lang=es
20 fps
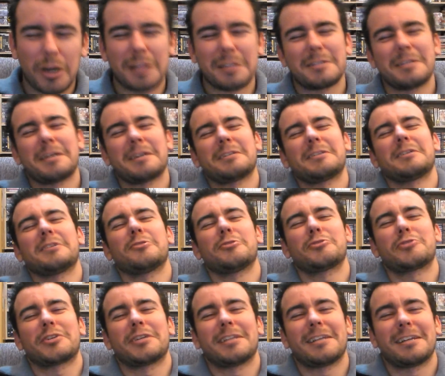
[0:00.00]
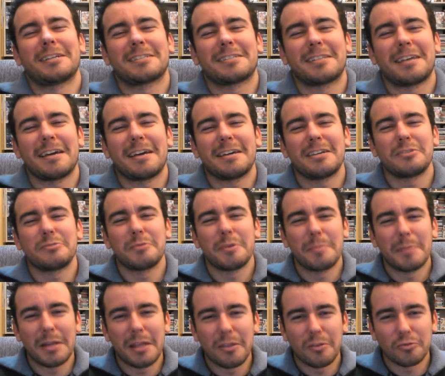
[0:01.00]
chicas, chicos, ¿qué tal estáis?
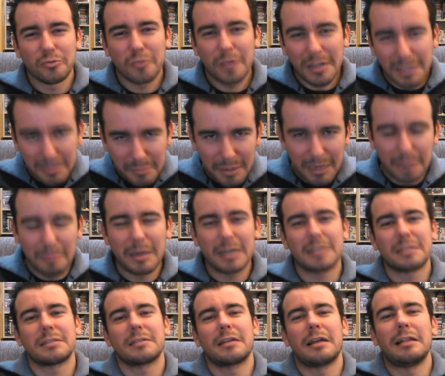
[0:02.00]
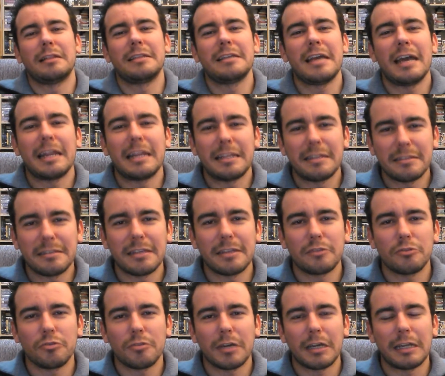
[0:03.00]
Bienvenidos una semana más al Día
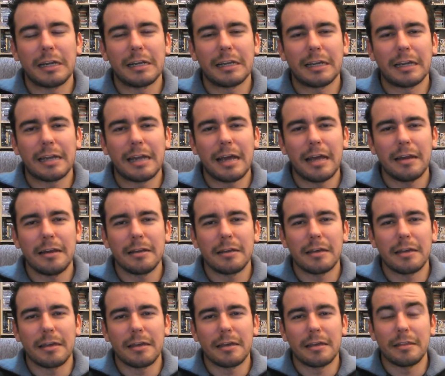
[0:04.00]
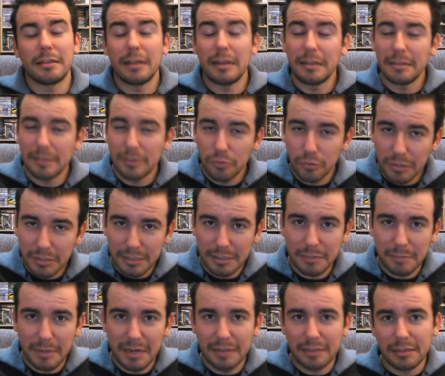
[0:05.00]
Nintendo aquí en el canal. Eh, día Nintendo que esta
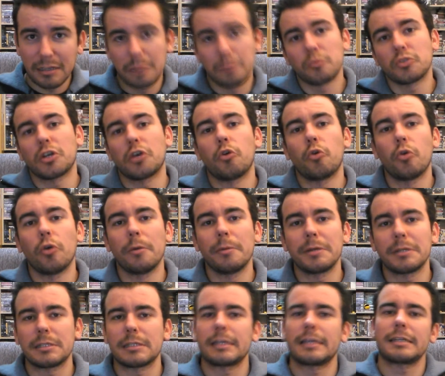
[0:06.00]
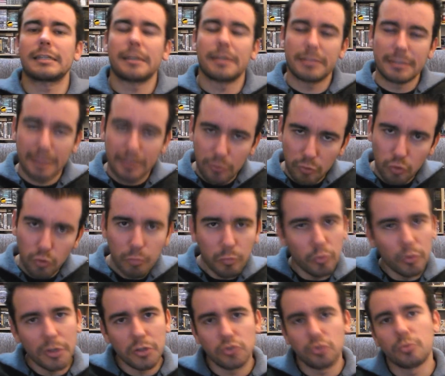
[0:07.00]
semana tenemos en jueves, que sabéis que no lo
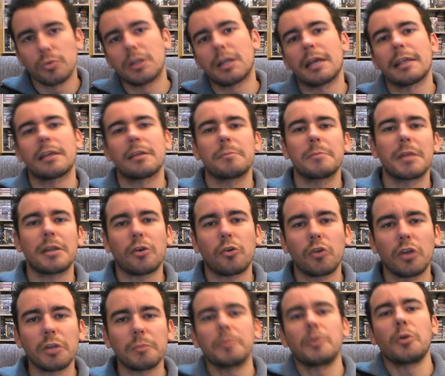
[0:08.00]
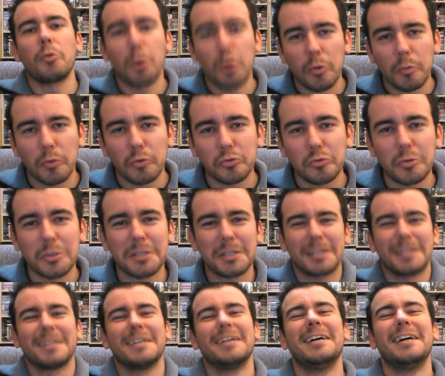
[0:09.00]
pude subir ayer miércoles, pero bueno, por
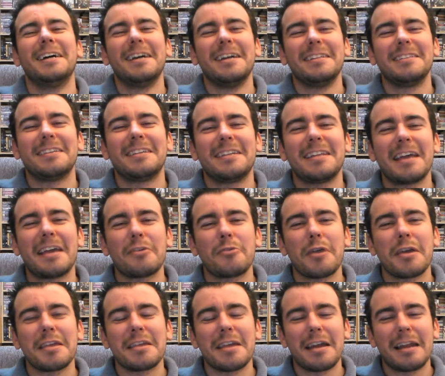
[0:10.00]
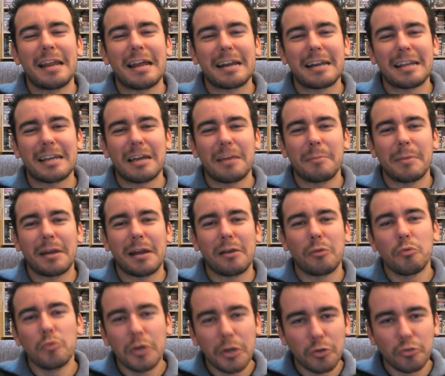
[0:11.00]
suerte tenía yo ahí ya en la recámara
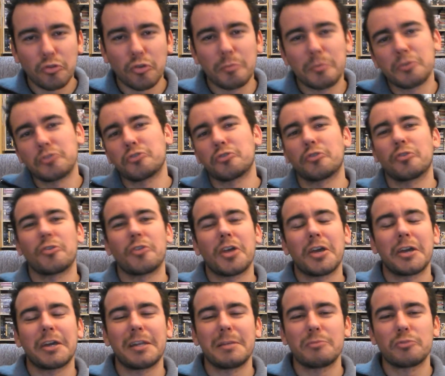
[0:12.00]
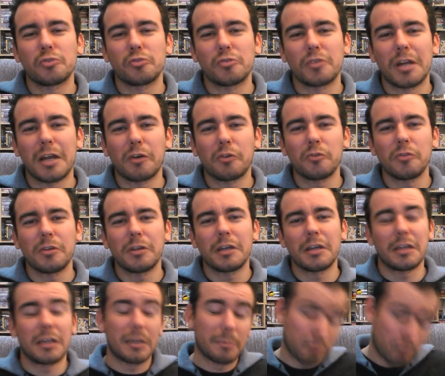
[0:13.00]
algún que otro episodio de Crimson Dragon,
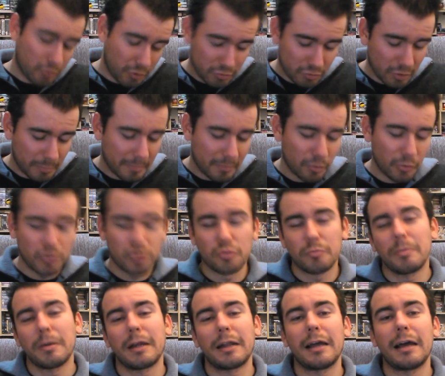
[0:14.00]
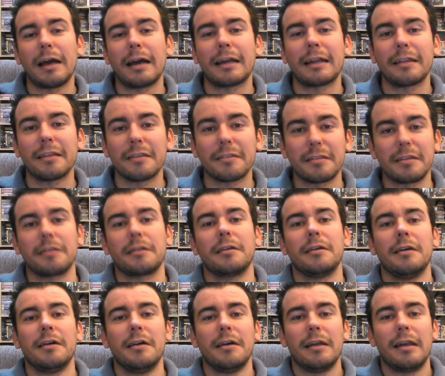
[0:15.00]
eh, que por cierto aprovecho para agradecer
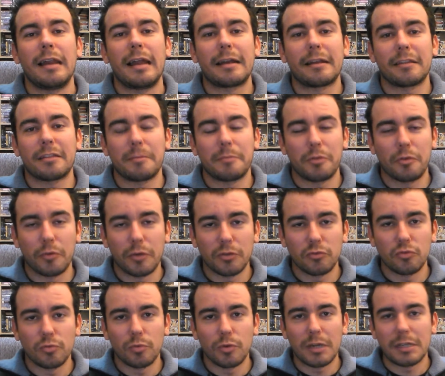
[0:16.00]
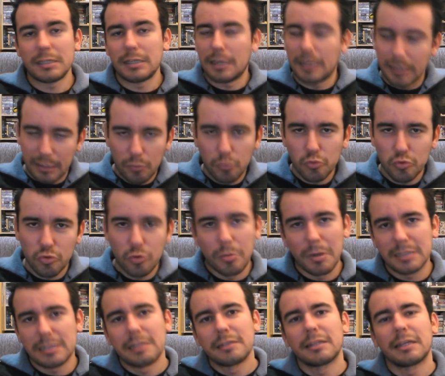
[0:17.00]
la recepción que tuvo la serie, que gustó
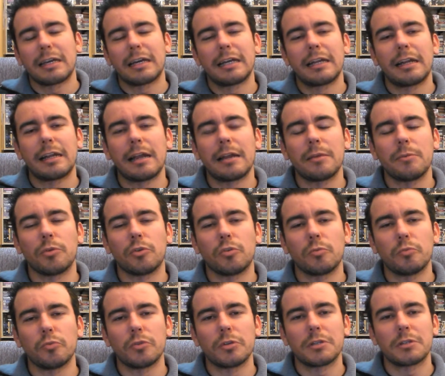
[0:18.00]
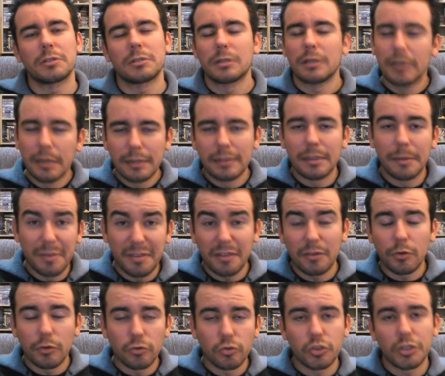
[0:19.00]
bastante en general, y bueno, pues de vez en
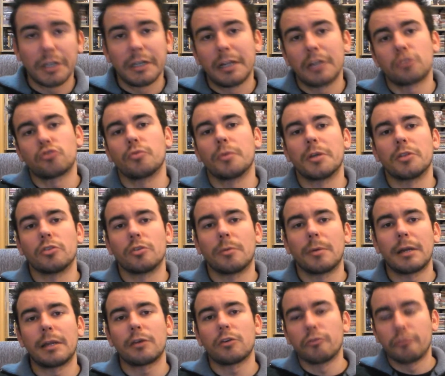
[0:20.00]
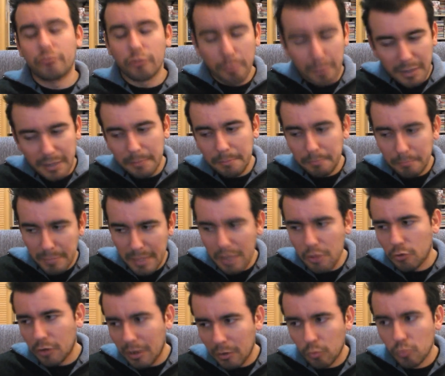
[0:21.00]
cuando seguiré subiendo, ¿vale? Conforme vea
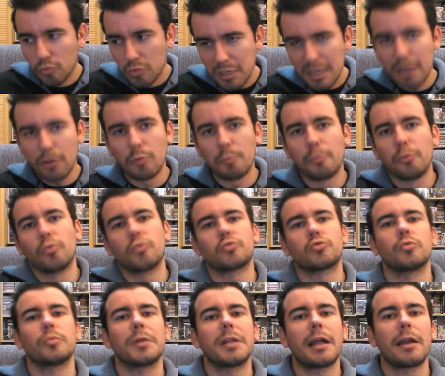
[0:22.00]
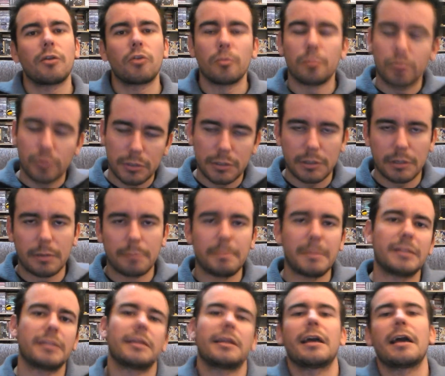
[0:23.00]
yo que algún día no puedo subir algo, pues
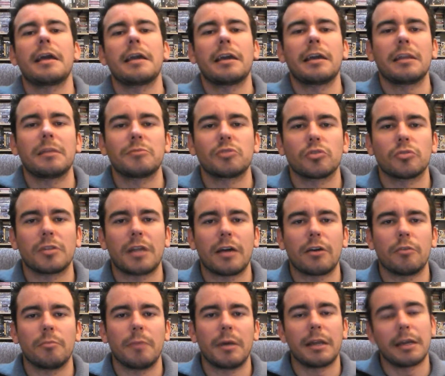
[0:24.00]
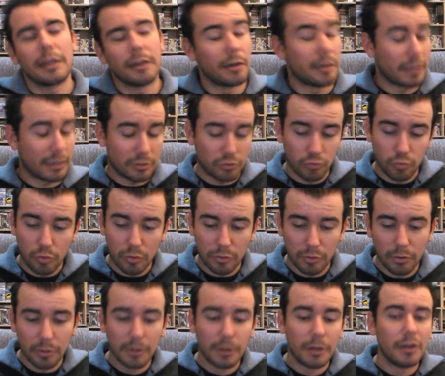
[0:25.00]
meteré ahí Crimson Dragon, ¿vale? Que la verdad que es un
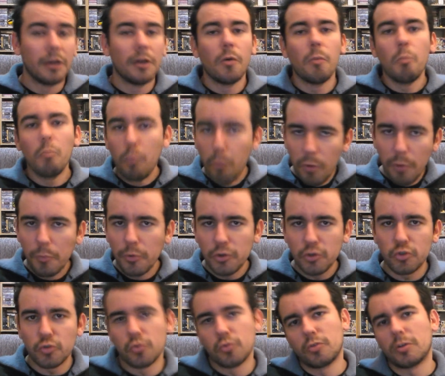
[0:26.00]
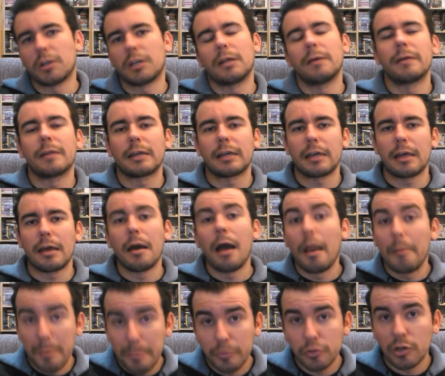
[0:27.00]
juego muy muy chulo y que la verdad que a,
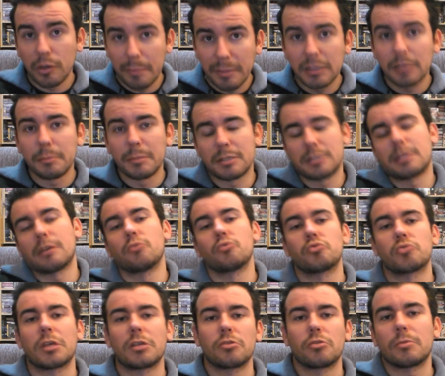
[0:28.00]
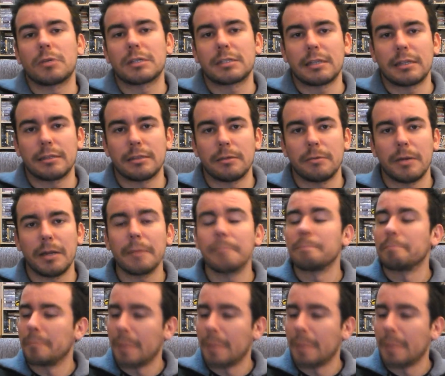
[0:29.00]
mí personalmente me está gustando bastante, ¿vale?